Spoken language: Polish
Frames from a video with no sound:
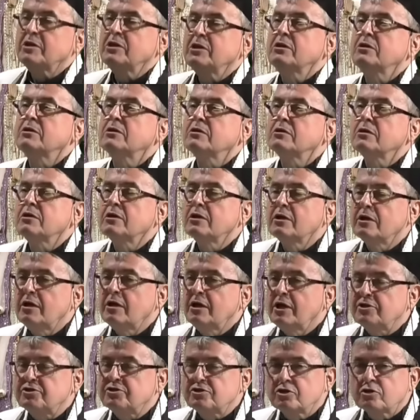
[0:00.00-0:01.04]
I
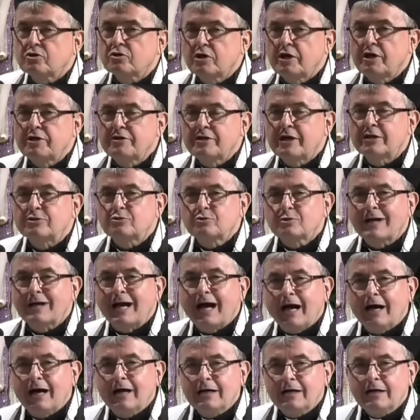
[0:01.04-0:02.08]
leci kolejna
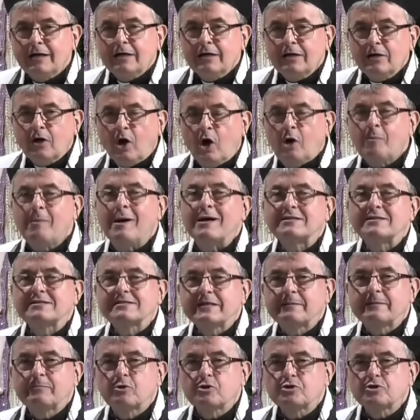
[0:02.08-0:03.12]
tura o
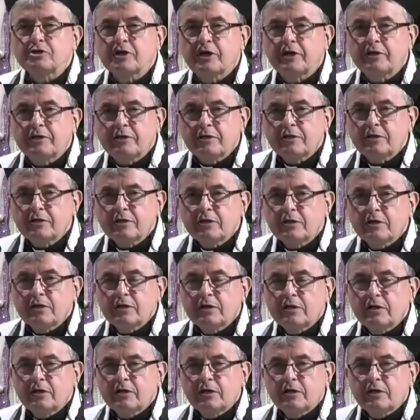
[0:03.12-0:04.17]
Matce Bożej
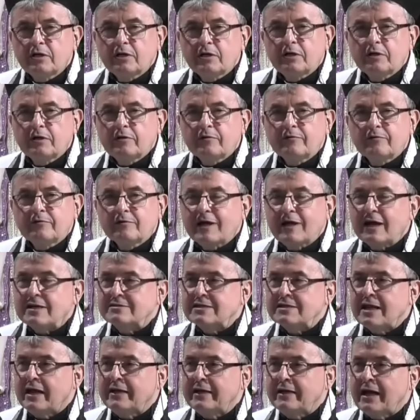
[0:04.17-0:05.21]
w
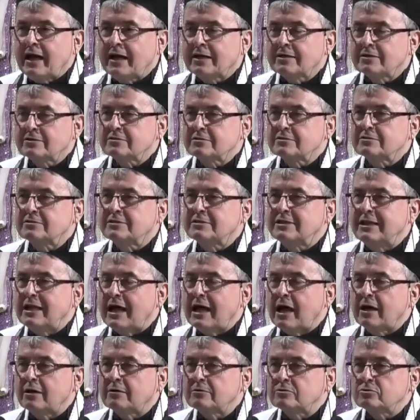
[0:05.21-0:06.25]
kazaniach
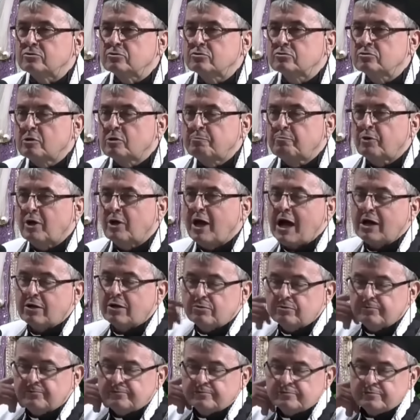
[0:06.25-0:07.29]
dla, do
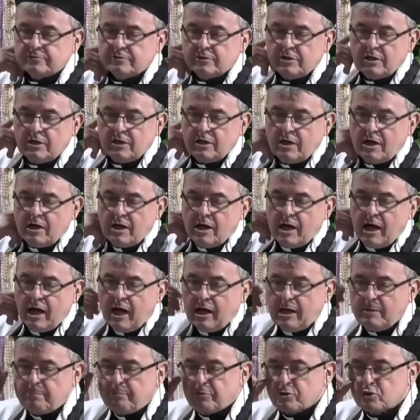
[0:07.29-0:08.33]
Polaków.
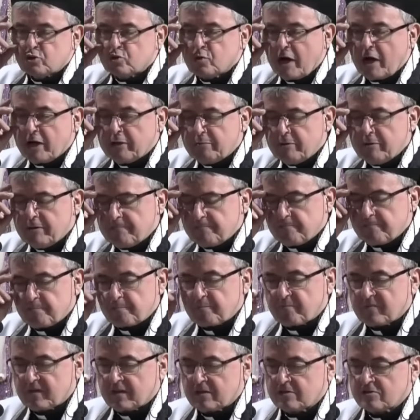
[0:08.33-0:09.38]
Ale posłuchajmy,
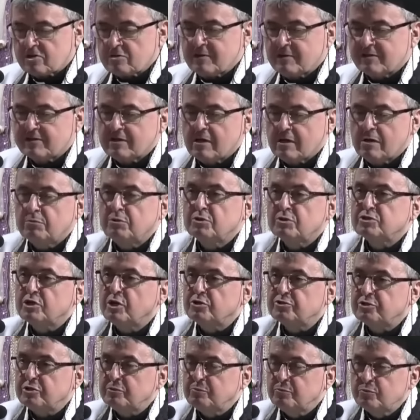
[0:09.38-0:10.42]
co Matka
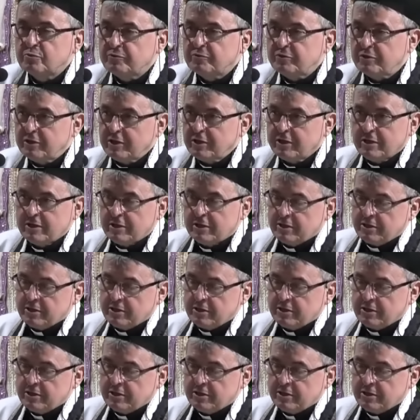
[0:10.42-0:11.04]
Boża o tym mówi.